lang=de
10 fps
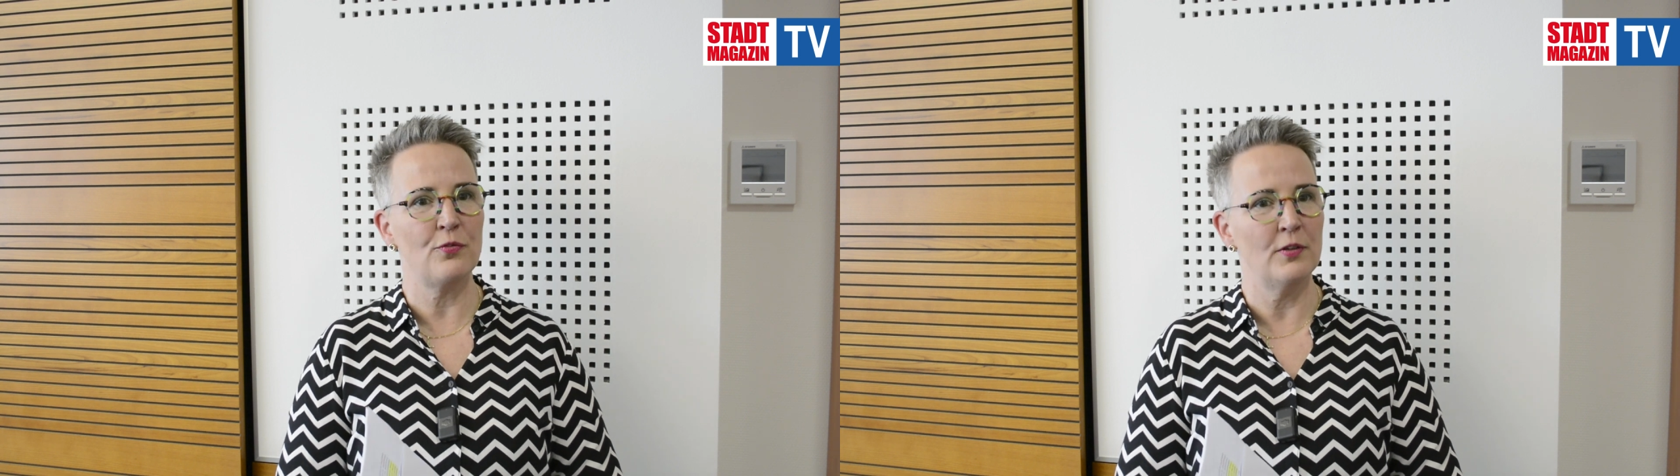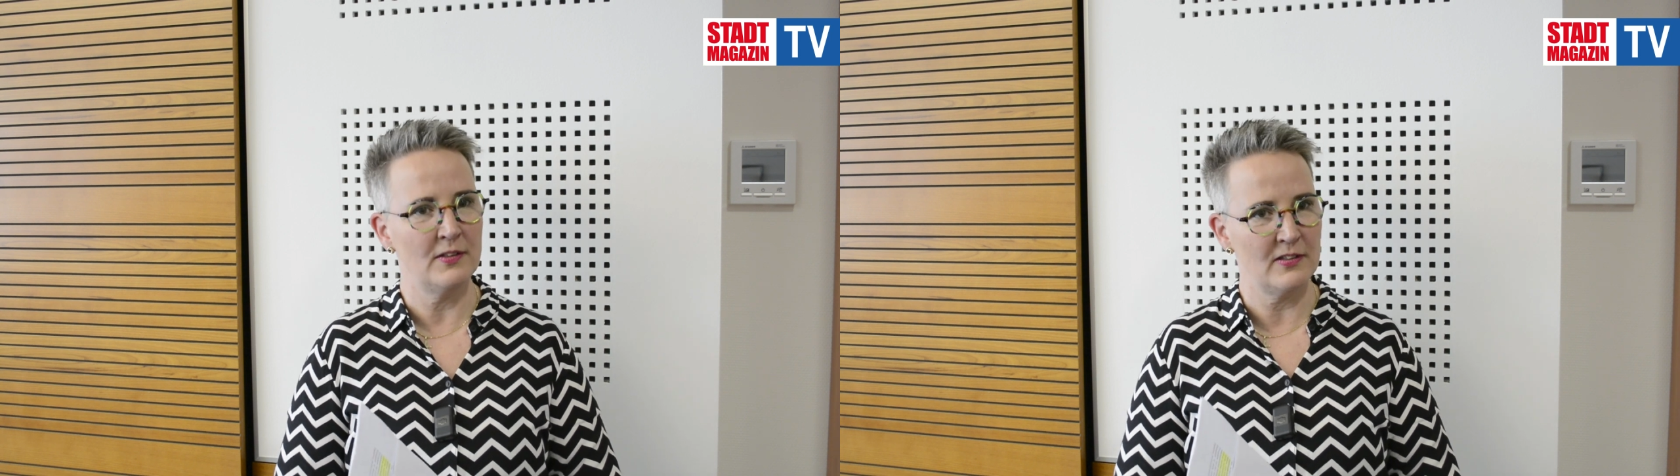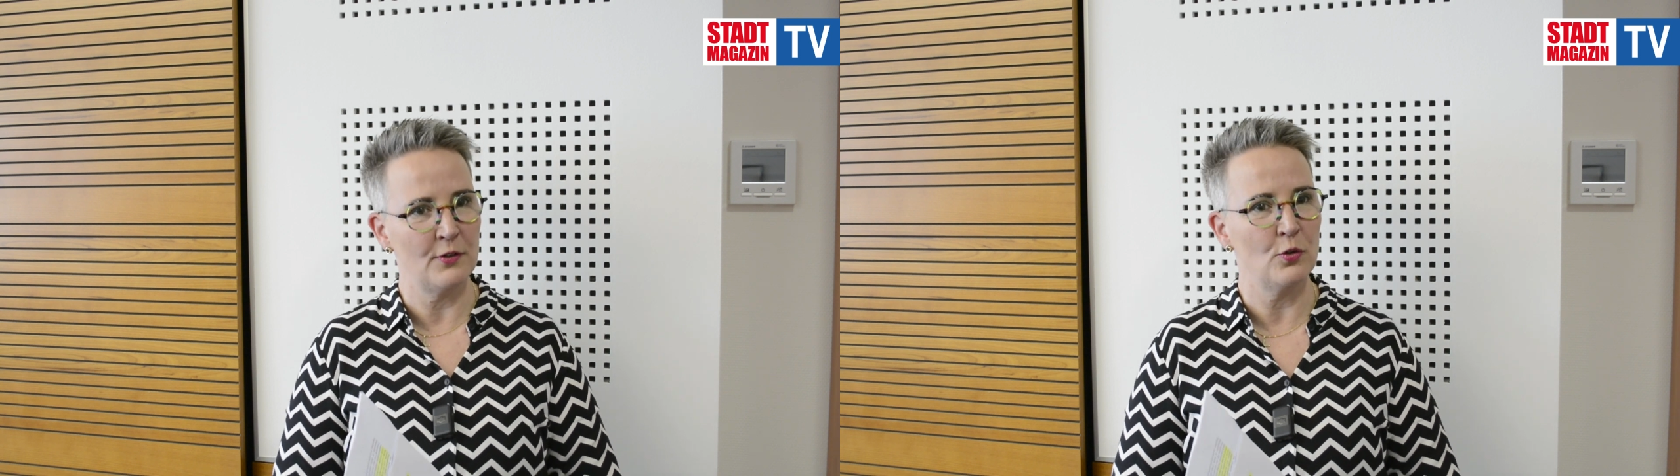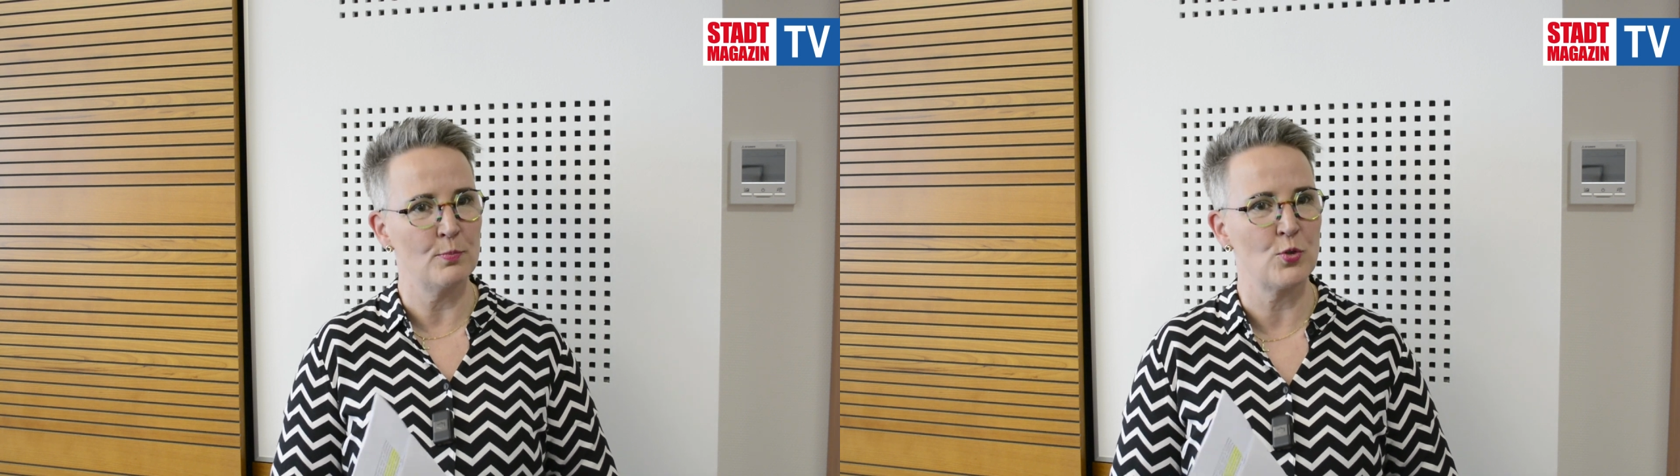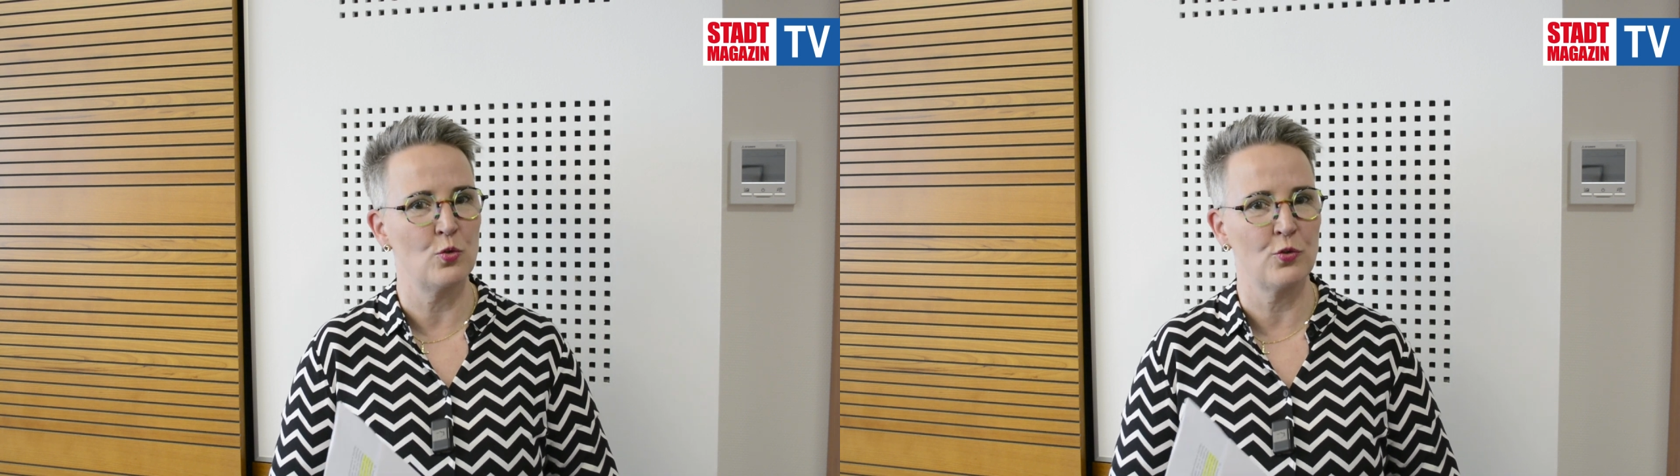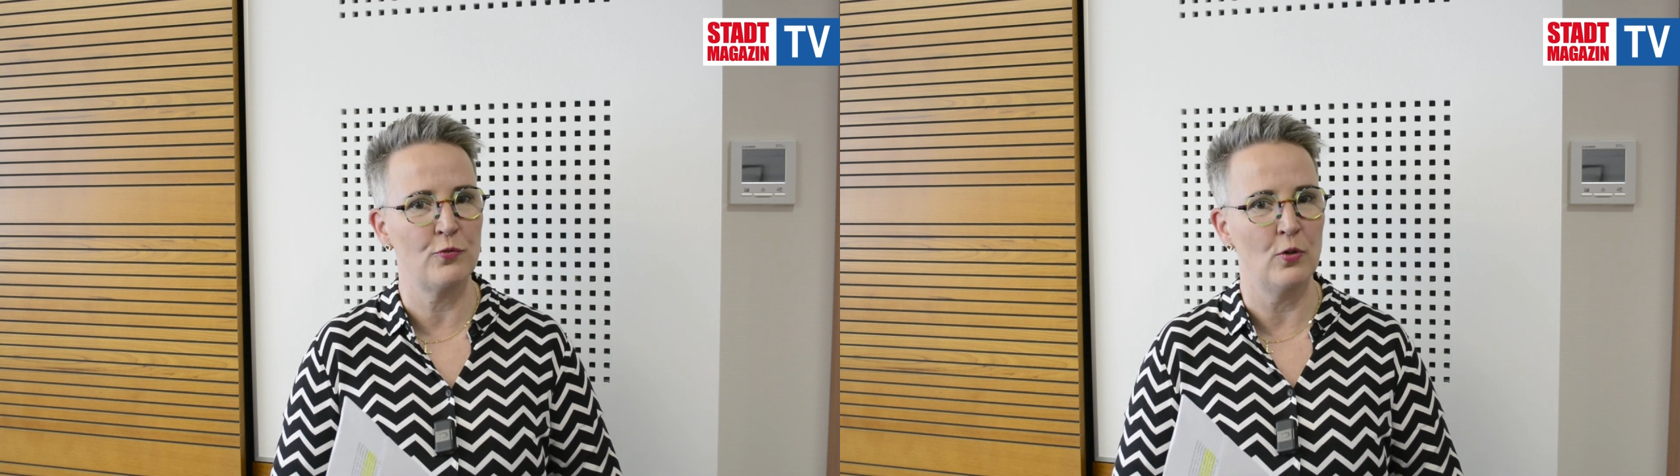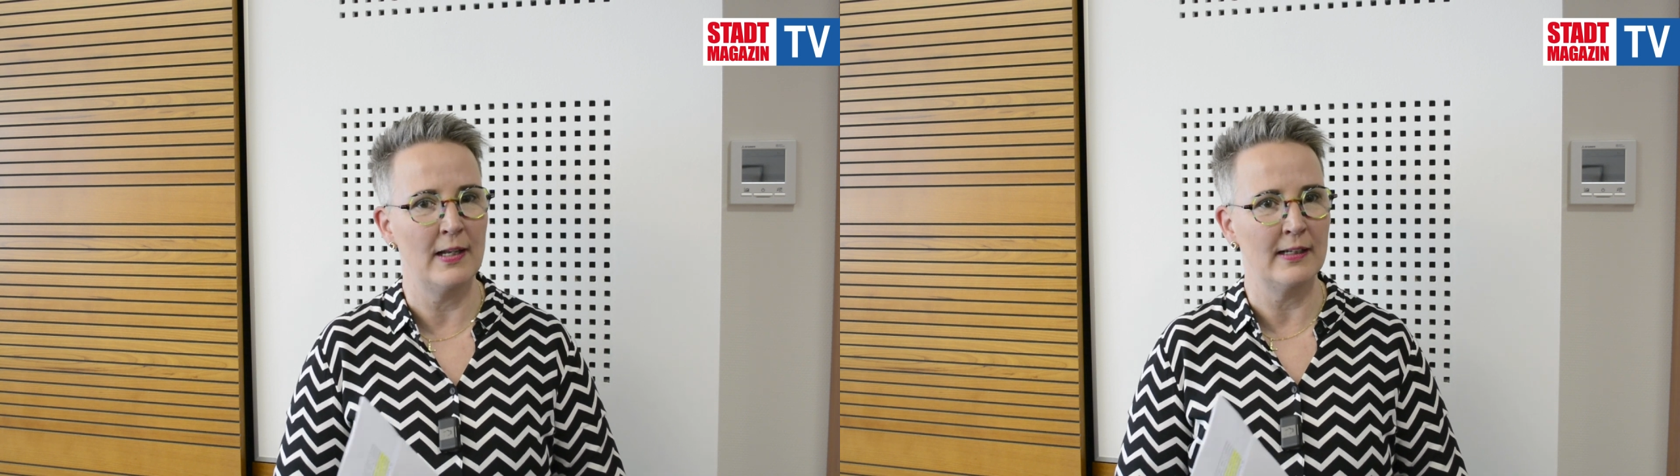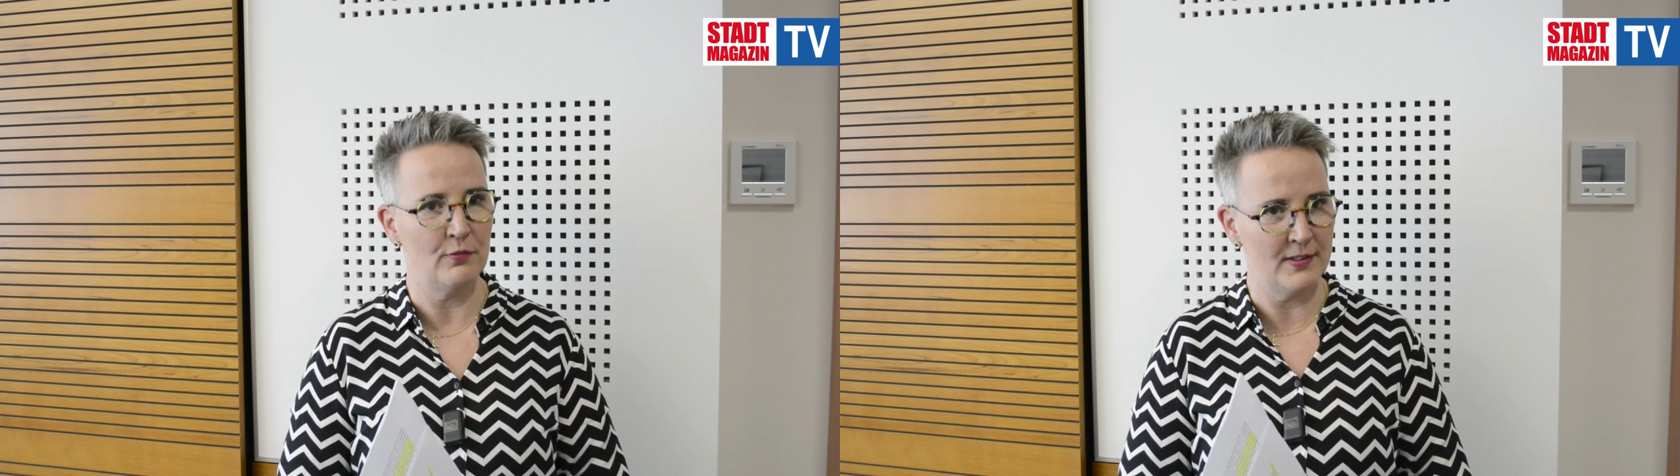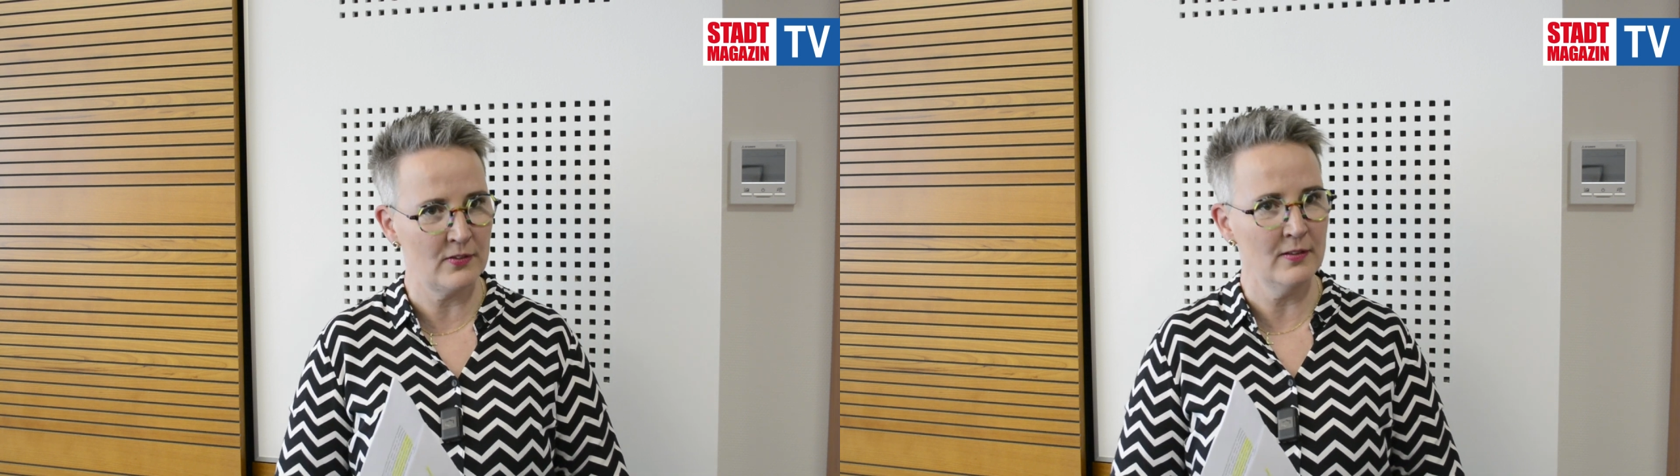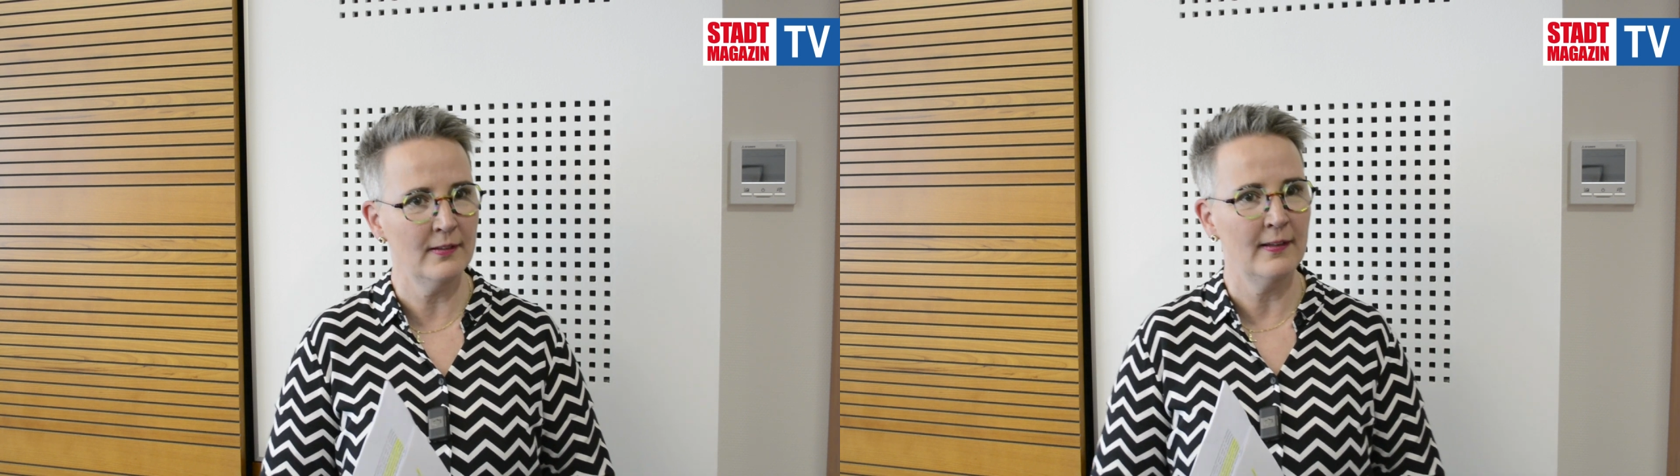von dieser neuen Beschlussvorlage
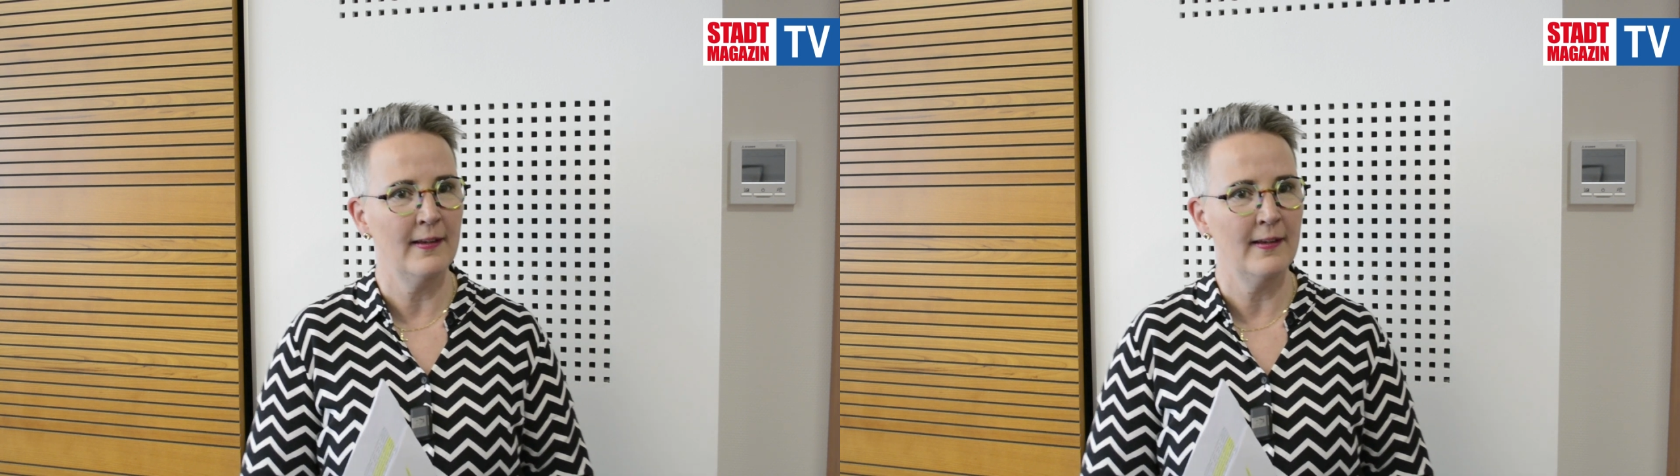wissen,